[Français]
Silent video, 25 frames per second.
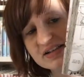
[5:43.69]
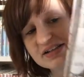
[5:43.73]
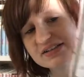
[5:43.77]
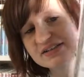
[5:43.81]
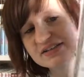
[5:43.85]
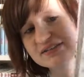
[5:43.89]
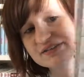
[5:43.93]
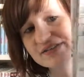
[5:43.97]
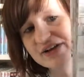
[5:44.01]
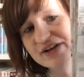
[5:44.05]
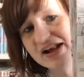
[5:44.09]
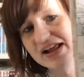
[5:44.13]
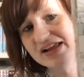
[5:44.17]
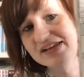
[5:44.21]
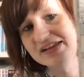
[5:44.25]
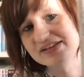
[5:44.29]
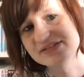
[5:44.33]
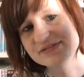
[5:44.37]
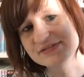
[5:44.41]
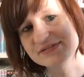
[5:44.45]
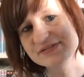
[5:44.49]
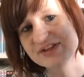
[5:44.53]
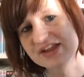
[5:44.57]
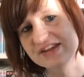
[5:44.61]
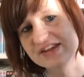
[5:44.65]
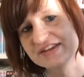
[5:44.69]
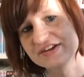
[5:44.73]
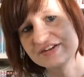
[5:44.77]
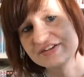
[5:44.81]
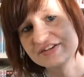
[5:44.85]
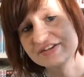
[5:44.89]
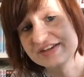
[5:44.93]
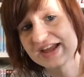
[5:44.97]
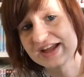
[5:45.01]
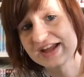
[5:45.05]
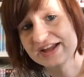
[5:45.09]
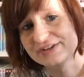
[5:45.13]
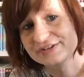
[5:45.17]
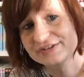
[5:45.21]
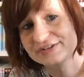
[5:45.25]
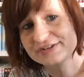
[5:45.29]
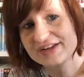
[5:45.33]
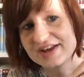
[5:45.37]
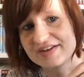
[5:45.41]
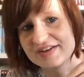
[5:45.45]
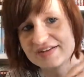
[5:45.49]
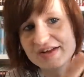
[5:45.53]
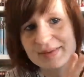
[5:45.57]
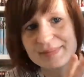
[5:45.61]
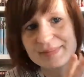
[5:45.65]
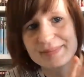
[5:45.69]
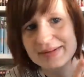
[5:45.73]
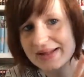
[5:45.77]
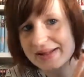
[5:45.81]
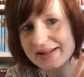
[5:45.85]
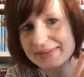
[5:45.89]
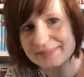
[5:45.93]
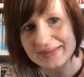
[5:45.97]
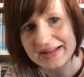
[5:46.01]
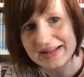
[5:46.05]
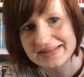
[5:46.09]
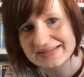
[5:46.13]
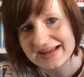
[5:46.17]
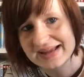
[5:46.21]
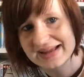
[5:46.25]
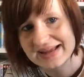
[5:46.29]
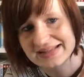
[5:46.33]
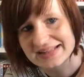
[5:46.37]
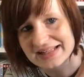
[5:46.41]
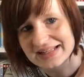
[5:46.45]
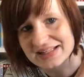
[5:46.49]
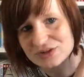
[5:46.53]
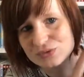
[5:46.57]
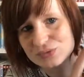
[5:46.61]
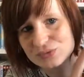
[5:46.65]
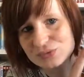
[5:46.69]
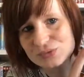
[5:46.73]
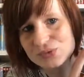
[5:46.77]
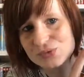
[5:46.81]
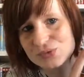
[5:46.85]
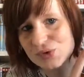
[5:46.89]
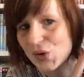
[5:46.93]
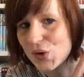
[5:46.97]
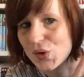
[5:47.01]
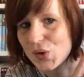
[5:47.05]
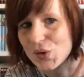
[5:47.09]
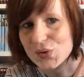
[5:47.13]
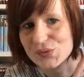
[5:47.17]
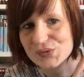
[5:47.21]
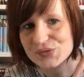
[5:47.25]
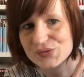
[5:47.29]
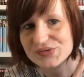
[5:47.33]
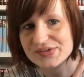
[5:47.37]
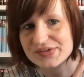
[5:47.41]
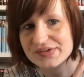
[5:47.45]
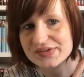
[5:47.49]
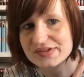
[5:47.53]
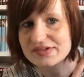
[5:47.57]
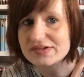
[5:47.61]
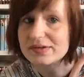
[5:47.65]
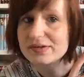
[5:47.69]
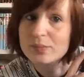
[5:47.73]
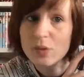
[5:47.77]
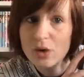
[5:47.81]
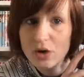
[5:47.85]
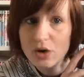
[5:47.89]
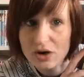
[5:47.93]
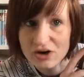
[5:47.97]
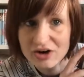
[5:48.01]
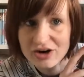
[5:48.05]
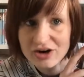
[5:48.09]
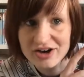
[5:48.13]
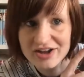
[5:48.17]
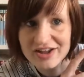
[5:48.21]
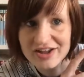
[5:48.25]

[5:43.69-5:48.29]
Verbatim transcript: Donc voilà, si vous attendiez un truc avec plein de batailles et tout, euh, c'est mort.